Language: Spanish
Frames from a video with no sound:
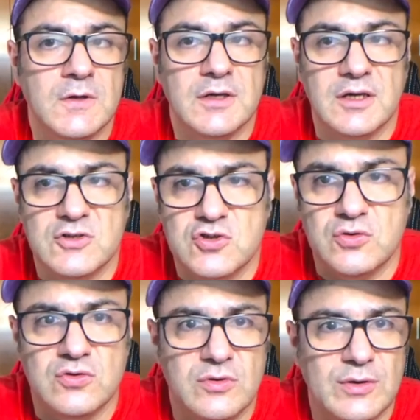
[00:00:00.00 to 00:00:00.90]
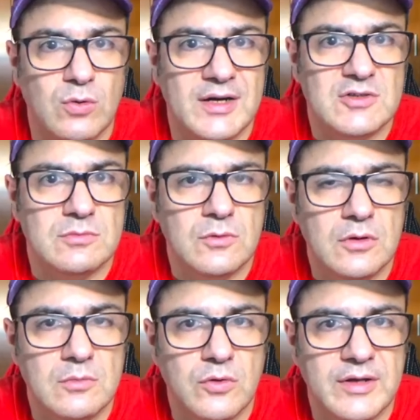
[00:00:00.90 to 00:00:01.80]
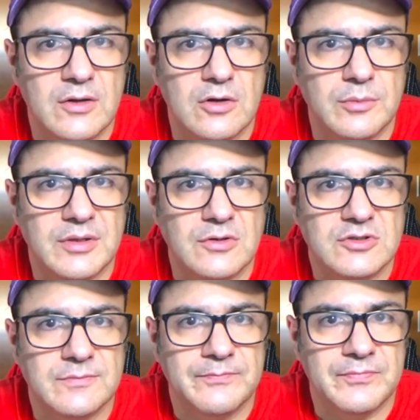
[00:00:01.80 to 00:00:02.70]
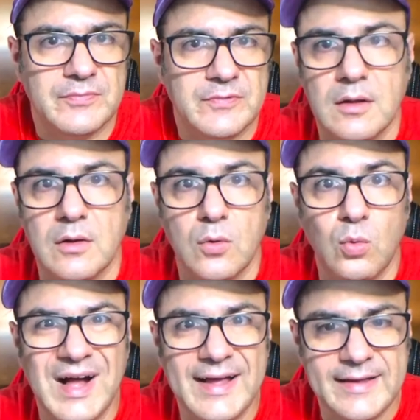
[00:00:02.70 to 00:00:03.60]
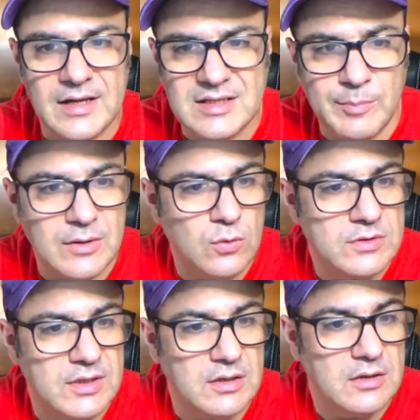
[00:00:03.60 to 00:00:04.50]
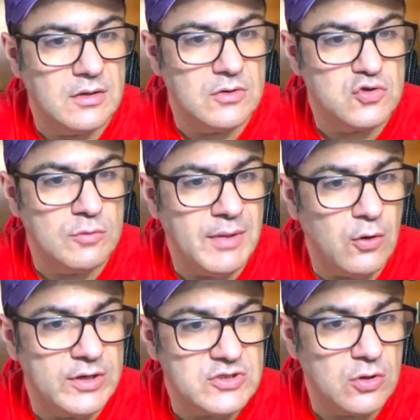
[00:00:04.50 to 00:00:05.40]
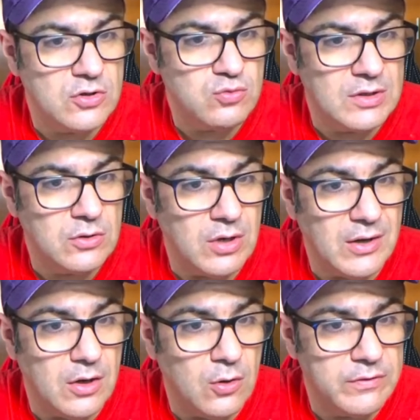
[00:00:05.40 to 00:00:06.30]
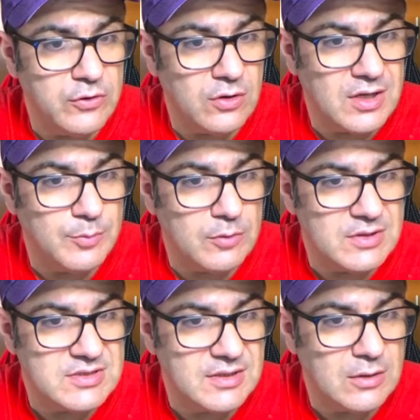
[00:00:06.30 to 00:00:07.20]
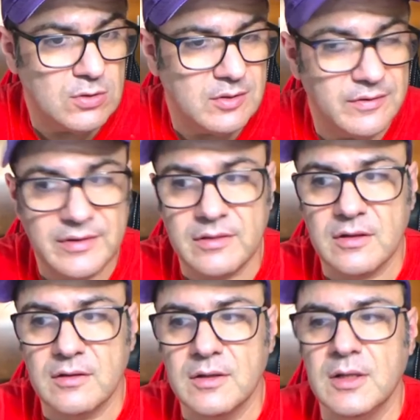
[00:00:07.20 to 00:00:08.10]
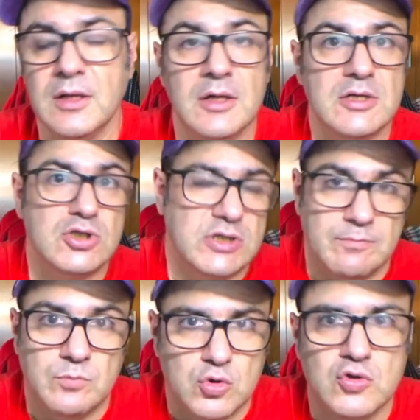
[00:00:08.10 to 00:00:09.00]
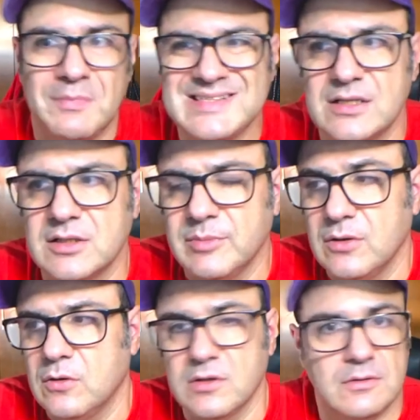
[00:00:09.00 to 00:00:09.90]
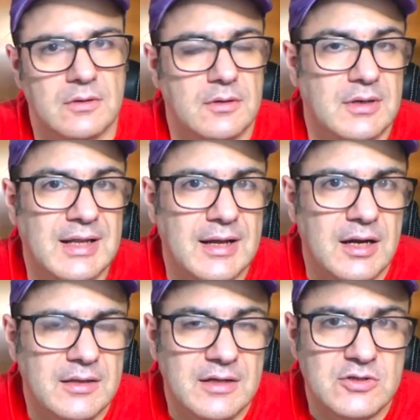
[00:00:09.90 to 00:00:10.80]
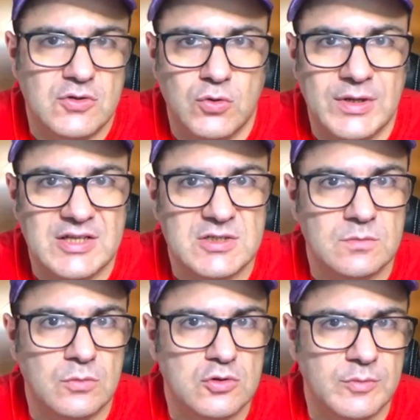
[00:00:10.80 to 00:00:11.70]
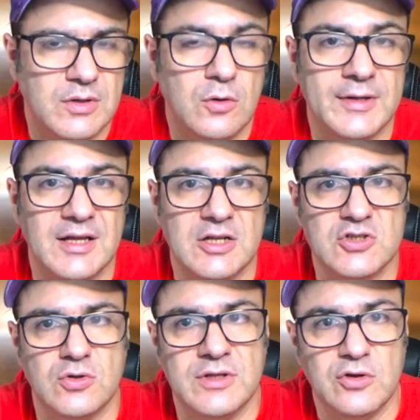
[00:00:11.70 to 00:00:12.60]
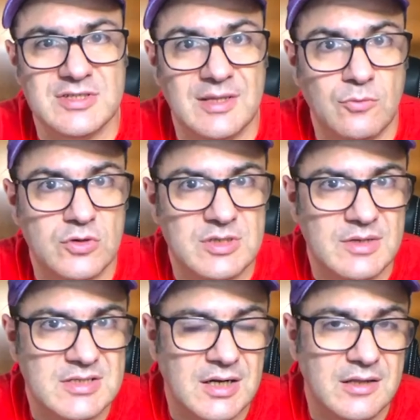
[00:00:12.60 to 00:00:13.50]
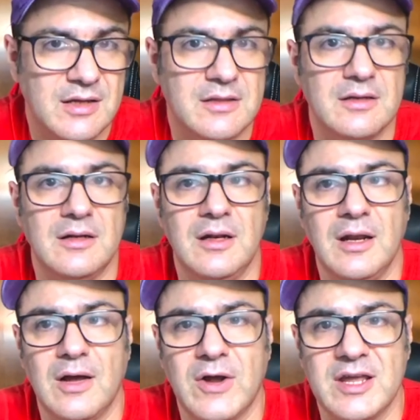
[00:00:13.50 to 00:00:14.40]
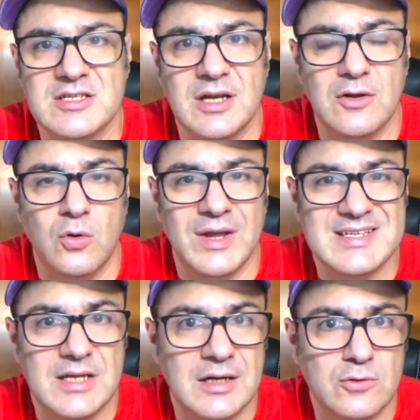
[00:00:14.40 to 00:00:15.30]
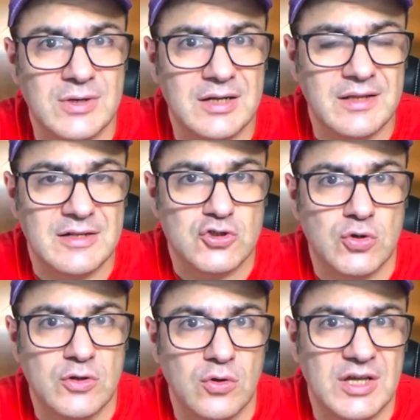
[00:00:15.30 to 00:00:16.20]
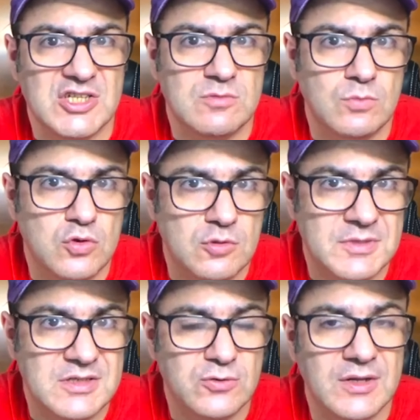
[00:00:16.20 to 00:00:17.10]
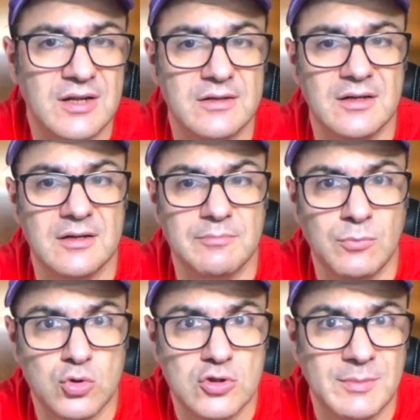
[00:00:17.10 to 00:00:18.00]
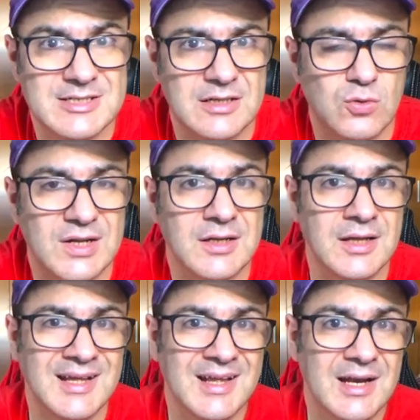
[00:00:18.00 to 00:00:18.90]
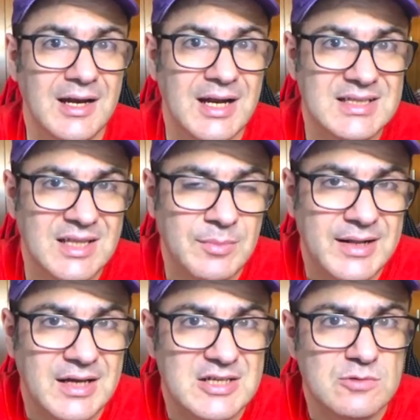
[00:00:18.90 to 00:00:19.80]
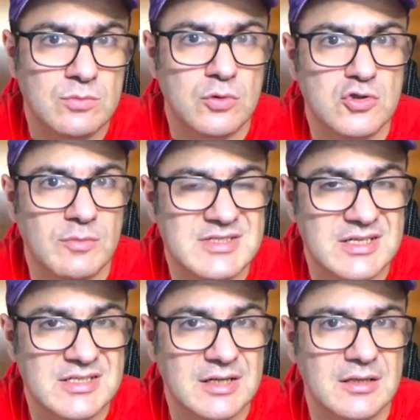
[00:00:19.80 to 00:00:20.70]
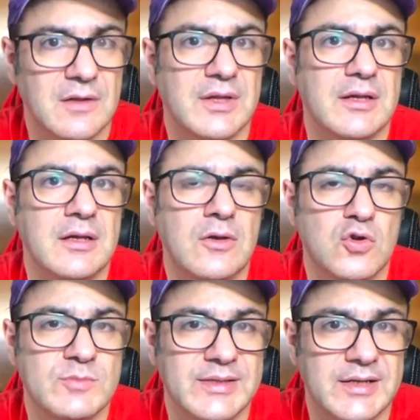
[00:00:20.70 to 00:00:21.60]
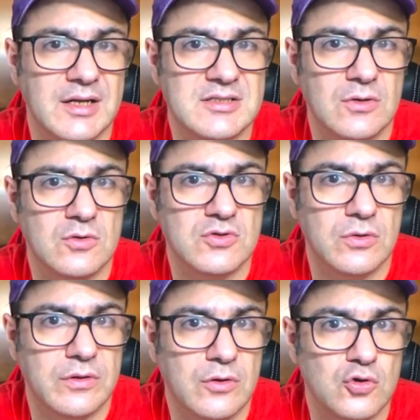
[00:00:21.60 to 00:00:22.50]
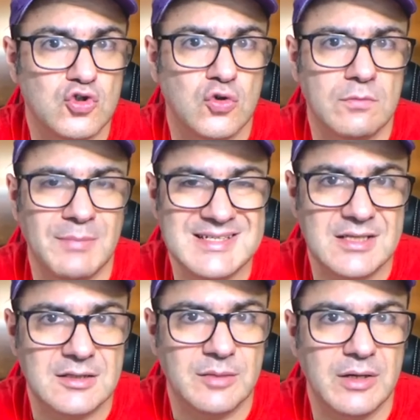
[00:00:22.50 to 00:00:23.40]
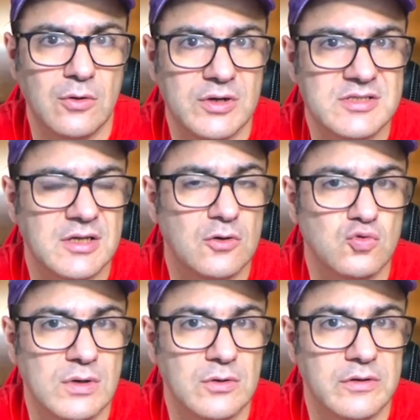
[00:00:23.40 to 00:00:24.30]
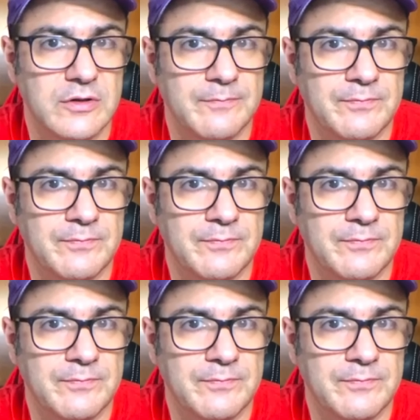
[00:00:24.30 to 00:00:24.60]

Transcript: Esos son unos auriculares muy muy económicos. Waje Rata pregunta, ¿son mejores que los One Audio que probaste la última vez? Sí, son bastante mejor la calidad sonora es mucho mejor, el sonido es de mucha más calidad, la que es lo que es la naturalidad del sonido es mucho más natural, mucho más natural, la tímbrica es mucho más exacta y los materiales de construcción son bastante mejores que los One Audio.